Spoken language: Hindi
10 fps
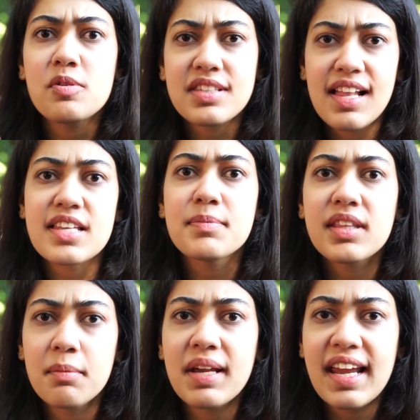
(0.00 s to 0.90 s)
उस क्लास में
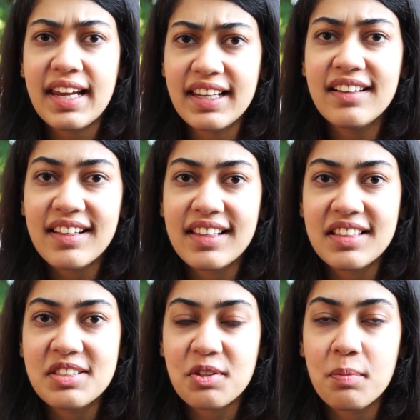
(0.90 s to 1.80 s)
तब एक ही लड़की
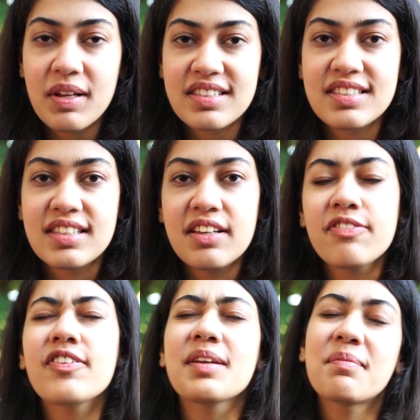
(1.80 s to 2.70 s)
थी जिसको ब्रेसेस थे
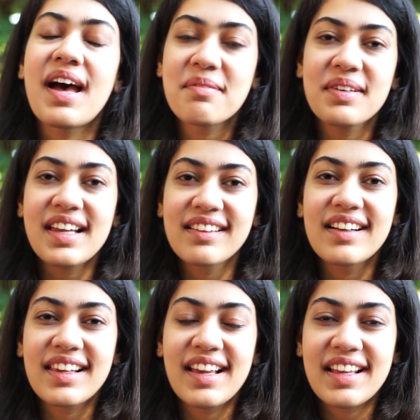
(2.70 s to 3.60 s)
फिर बाद में एक
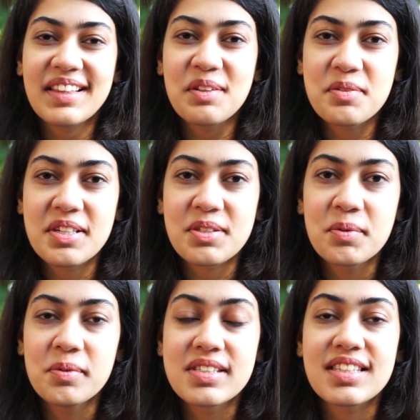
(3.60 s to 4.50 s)
लड़की आई थी दूसरे
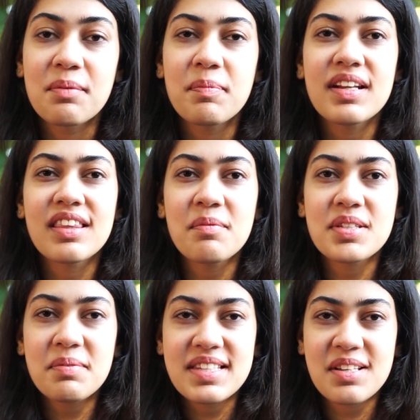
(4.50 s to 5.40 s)
स्कूल से पर तब
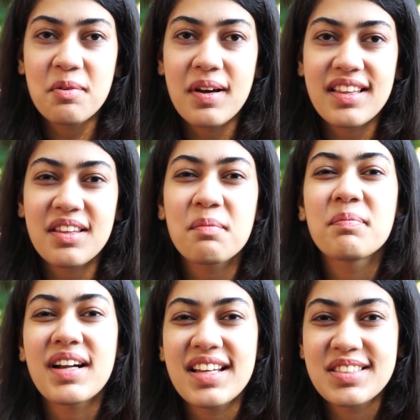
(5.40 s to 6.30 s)
जब ऐसा हुआ था तो
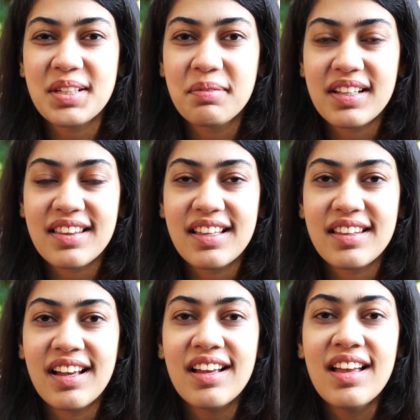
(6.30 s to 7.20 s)
बड़ा अजीब लगता
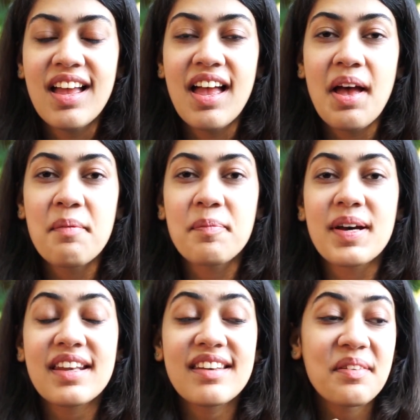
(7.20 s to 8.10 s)
था
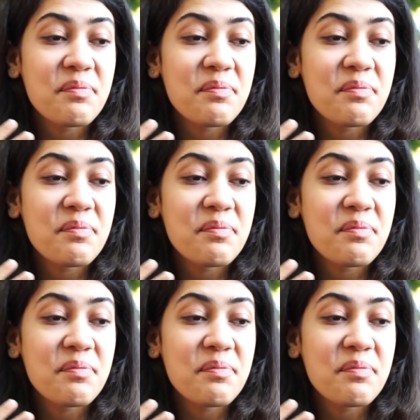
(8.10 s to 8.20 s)
पर